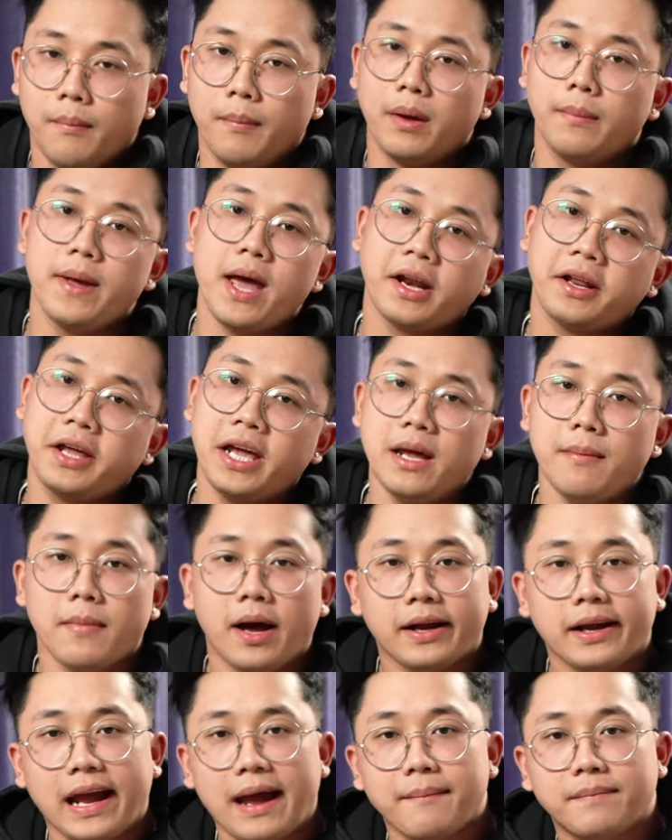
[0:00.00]
Mình biết khi
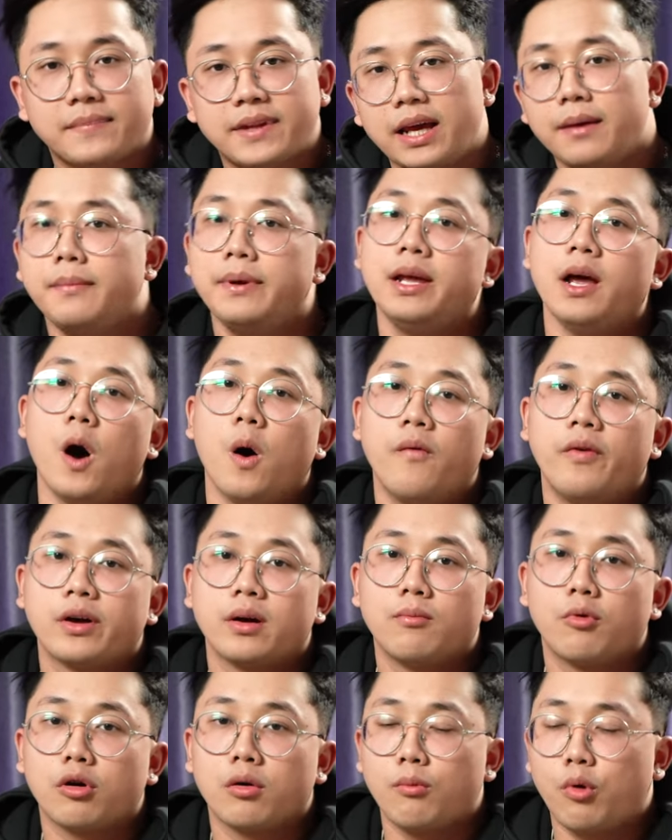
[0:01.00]
mà anh em tìm hiểu
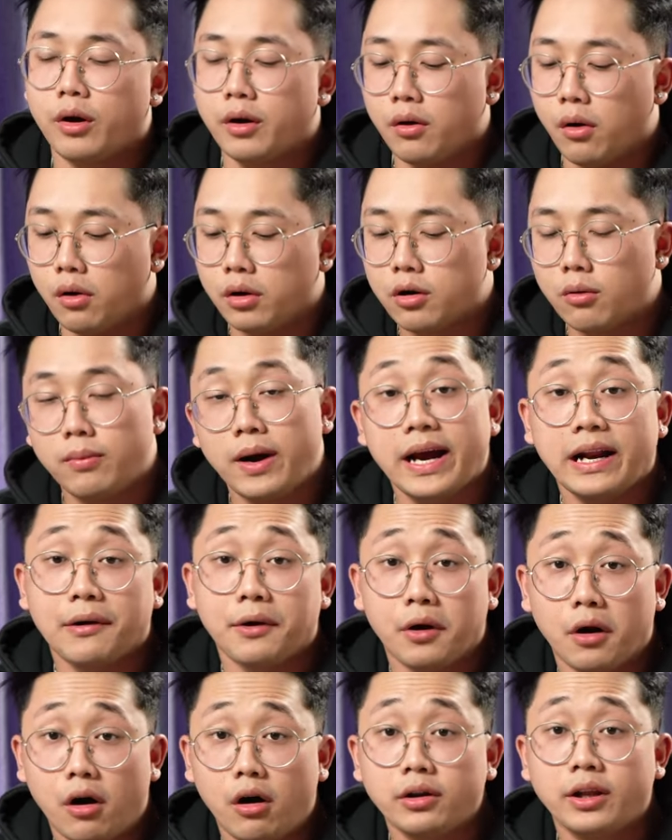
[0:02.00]
về một cái món đồ công nghệ
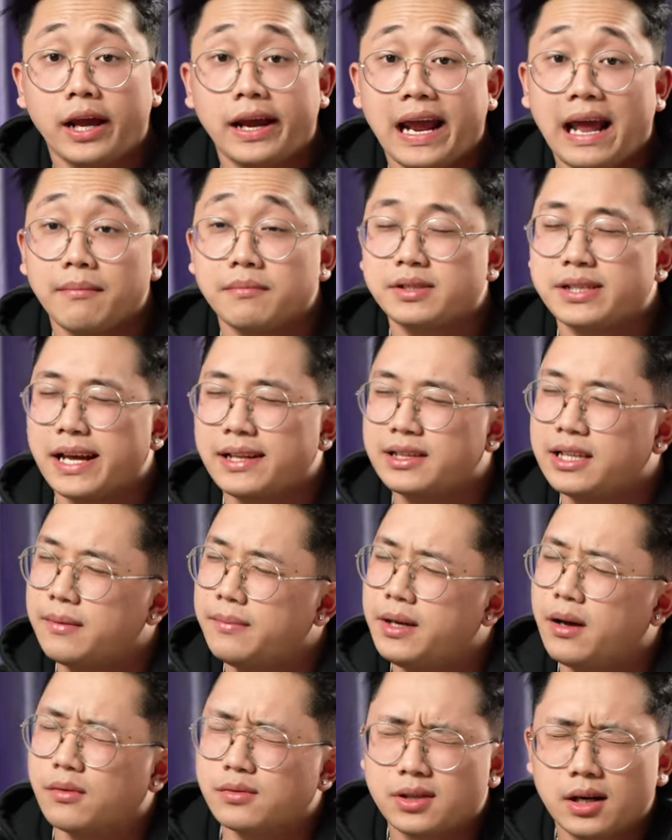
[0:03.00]
nào đó thì anh em sẽ
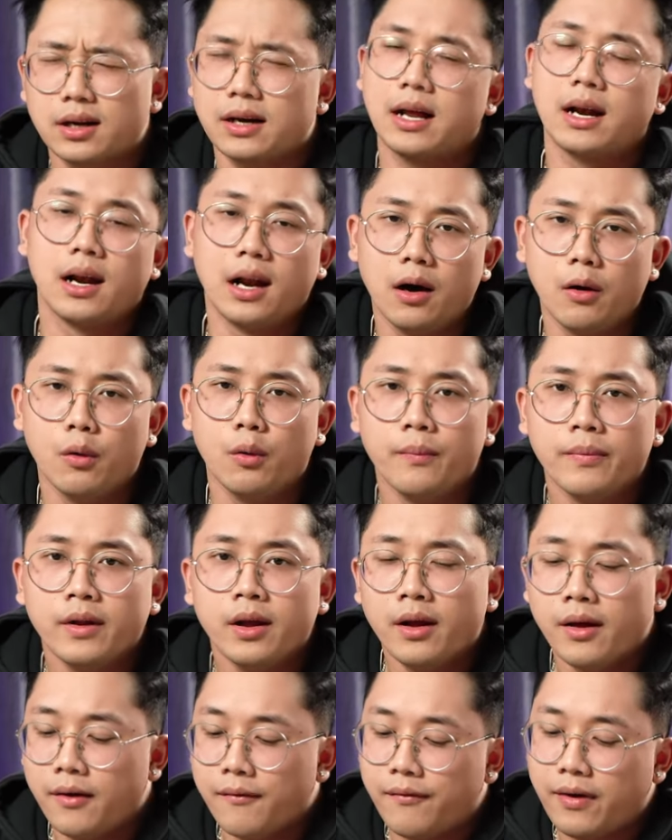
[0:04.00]
tìm hiểu rất là lâu.
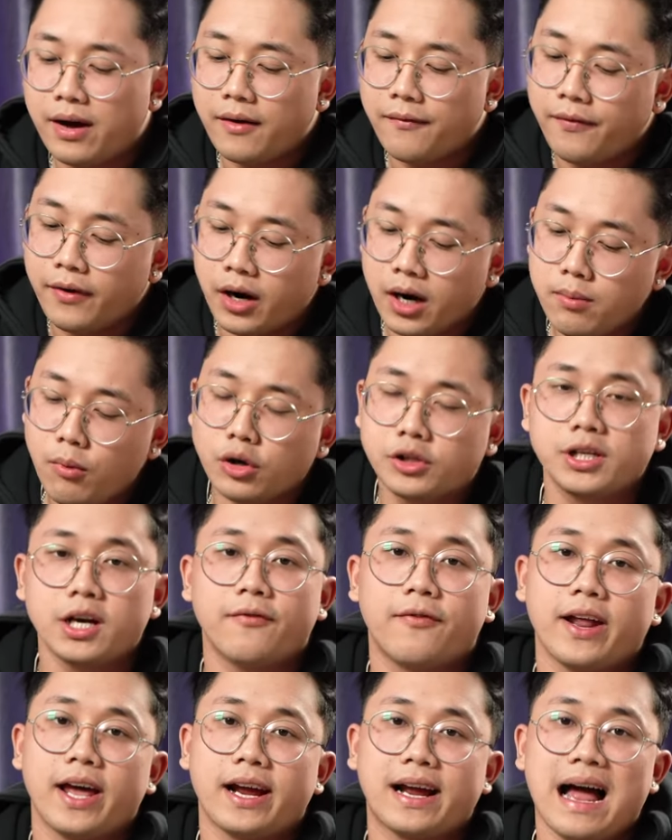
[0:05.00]
Và với một
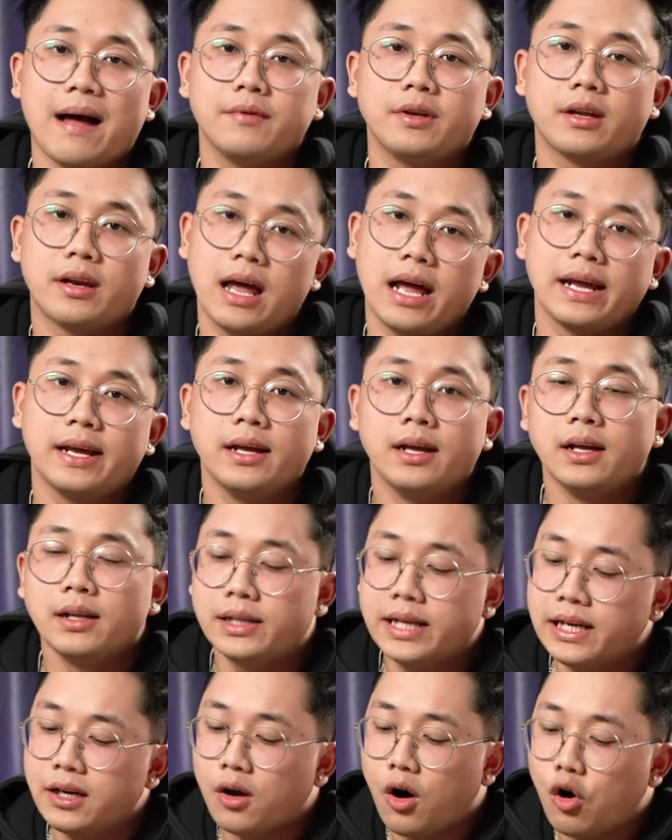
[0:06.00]
chiếc Flycam như thế này
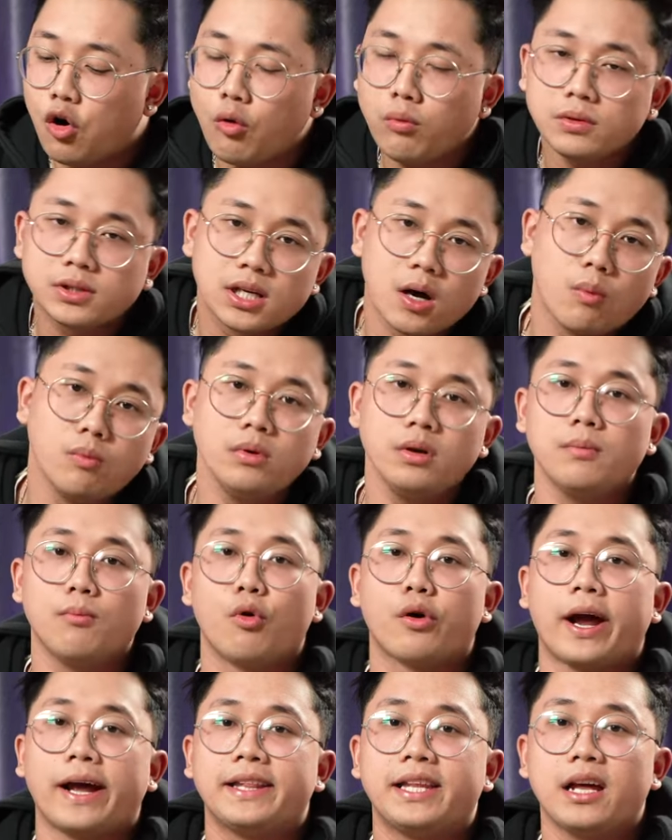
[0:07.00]
thì nó cũng giống như
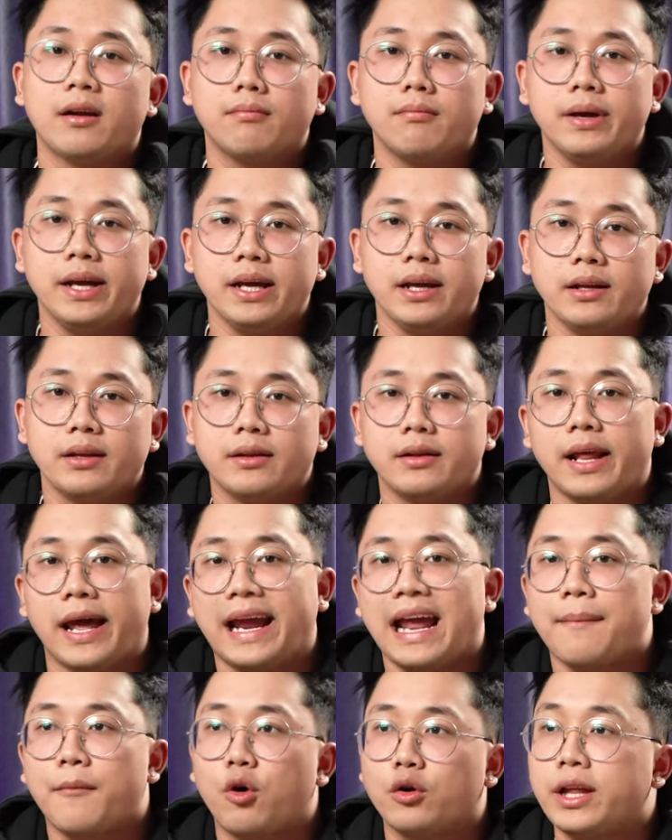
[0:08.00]
một cái thiết bị
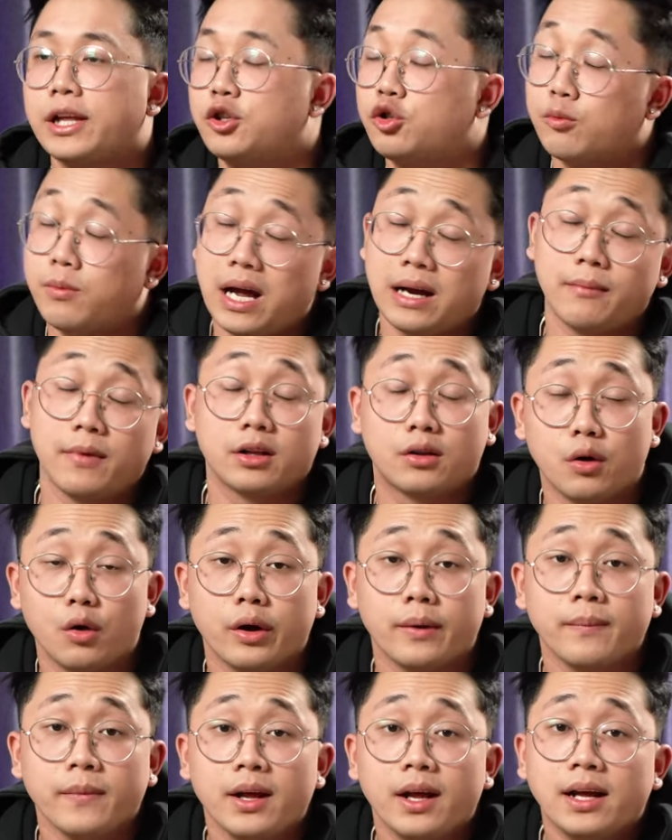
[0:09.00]
để anh em có thể chụp ảnh mà
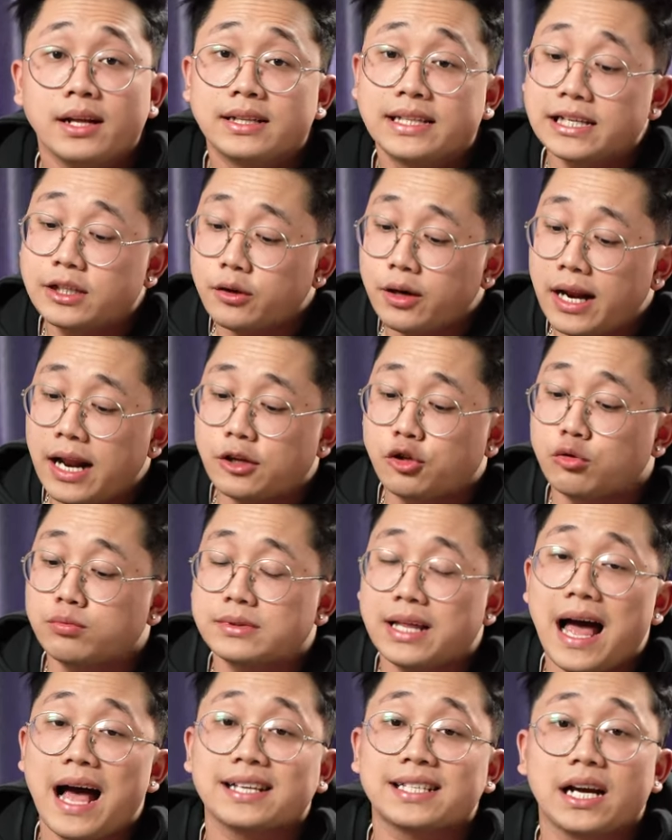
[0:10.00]
thôi. Thế cho nên là
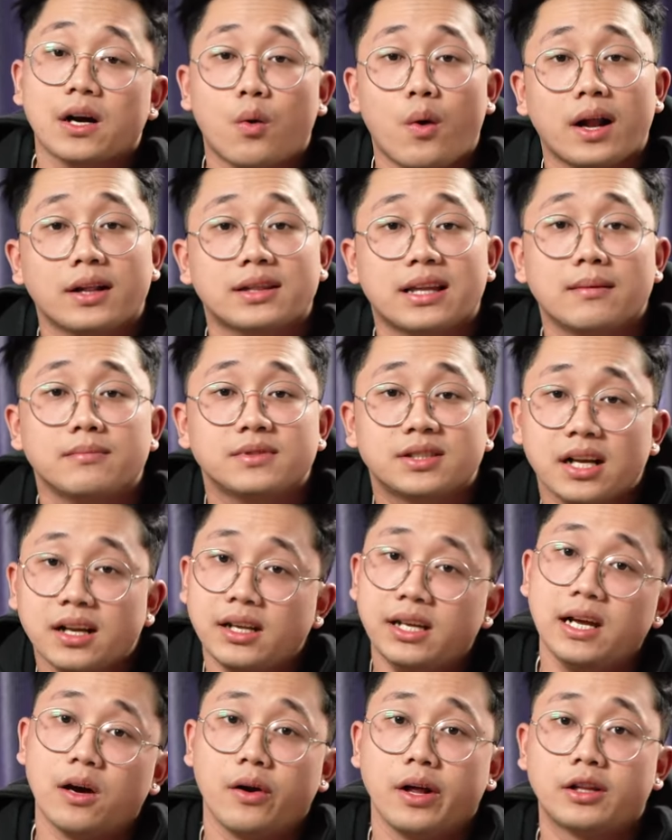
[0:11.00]
chúng ta sẽ quan tâm
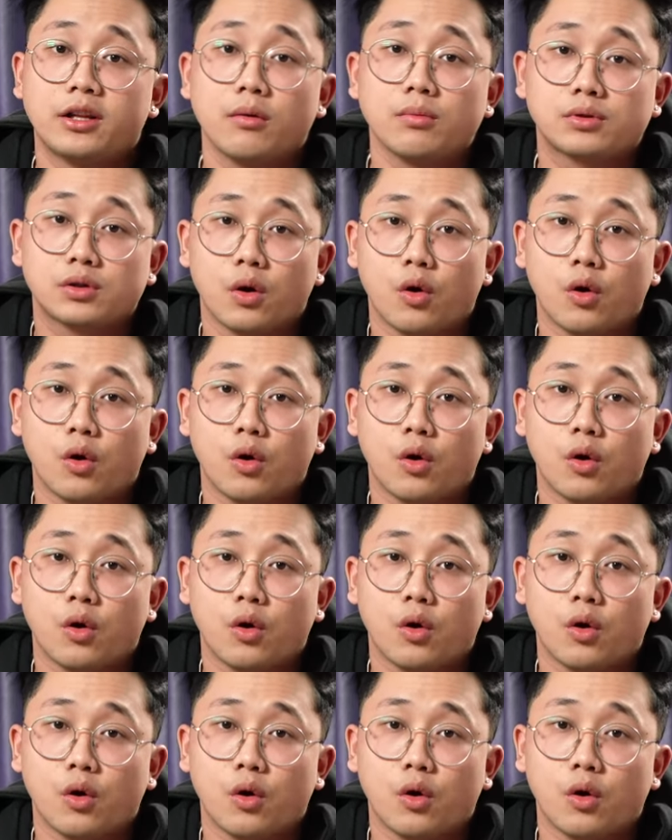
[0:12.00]
rất nhiều đến thông